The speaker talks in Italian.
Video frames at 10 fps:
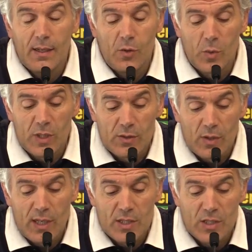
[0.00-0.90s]
E, come ho detto
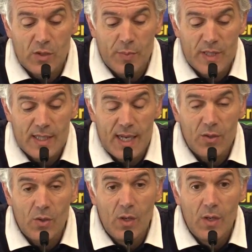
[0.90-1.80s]
nel recente
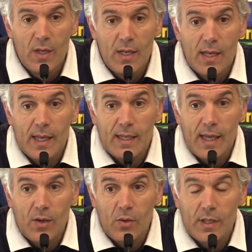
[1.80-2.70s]
passato, è
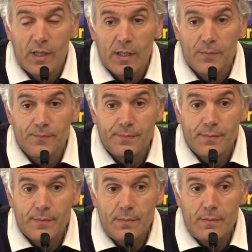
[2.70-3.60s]
chiaro che
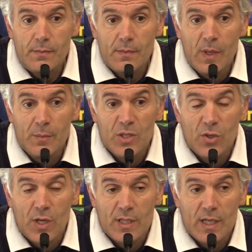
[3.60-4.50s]

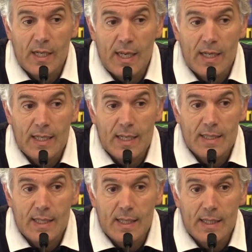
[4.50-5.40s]
bisogna cercare di
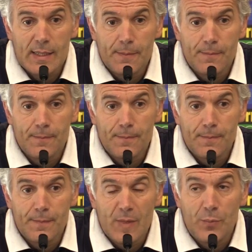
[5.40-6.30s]
essere
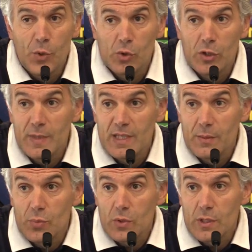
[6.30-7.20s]
i più ottimisti
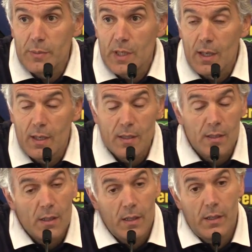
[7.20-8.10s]
possibile,
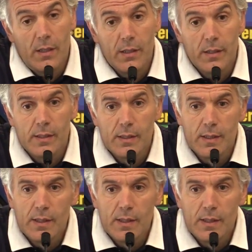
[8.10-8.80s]
eh,